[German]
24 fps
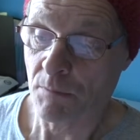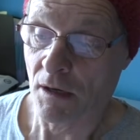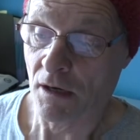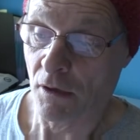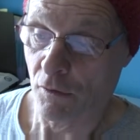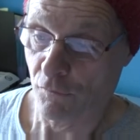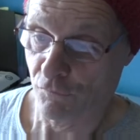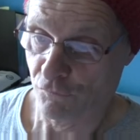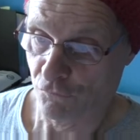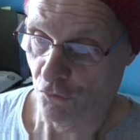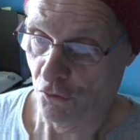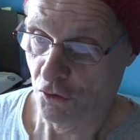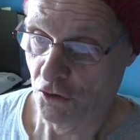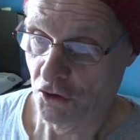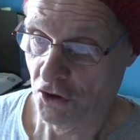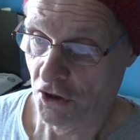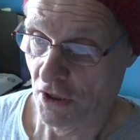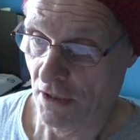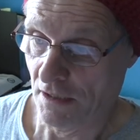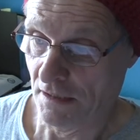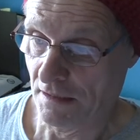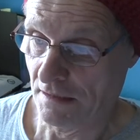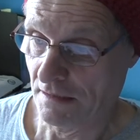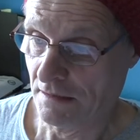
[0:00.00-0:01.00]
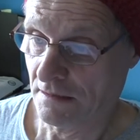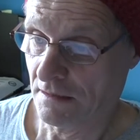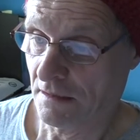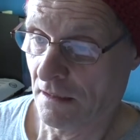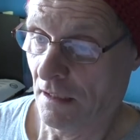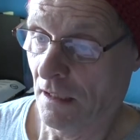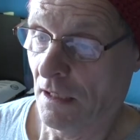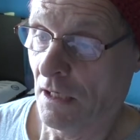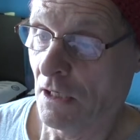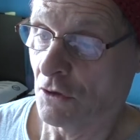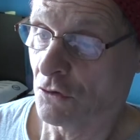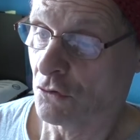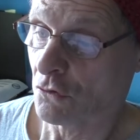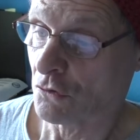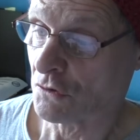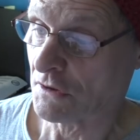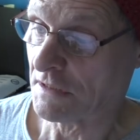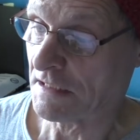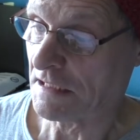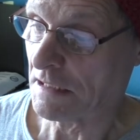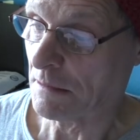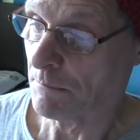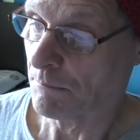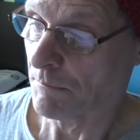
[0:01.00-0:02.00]
man auf Deutschland, so
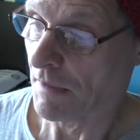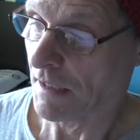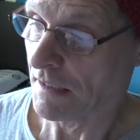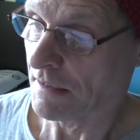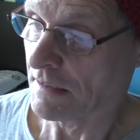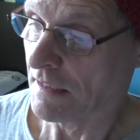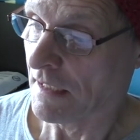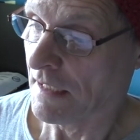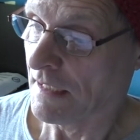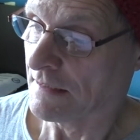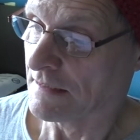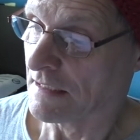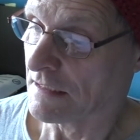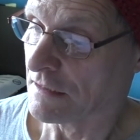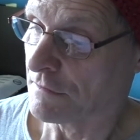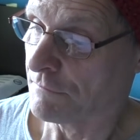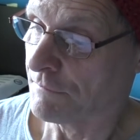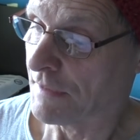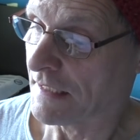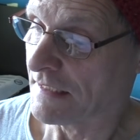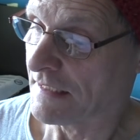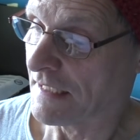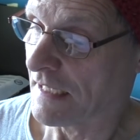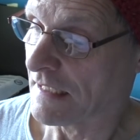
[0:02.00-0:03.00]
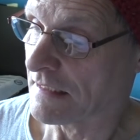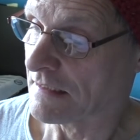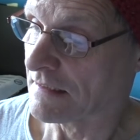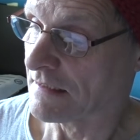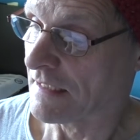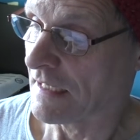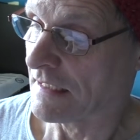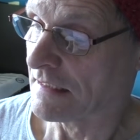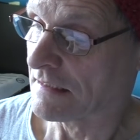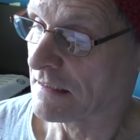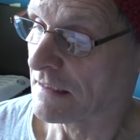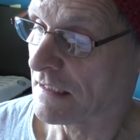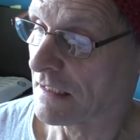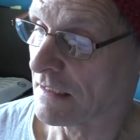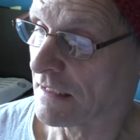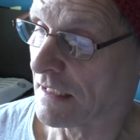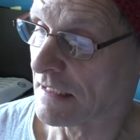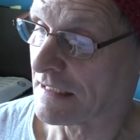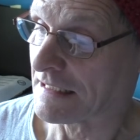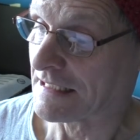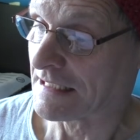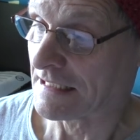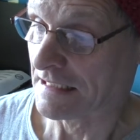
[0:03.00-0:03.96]
sieht man, dass wir derzeit ca.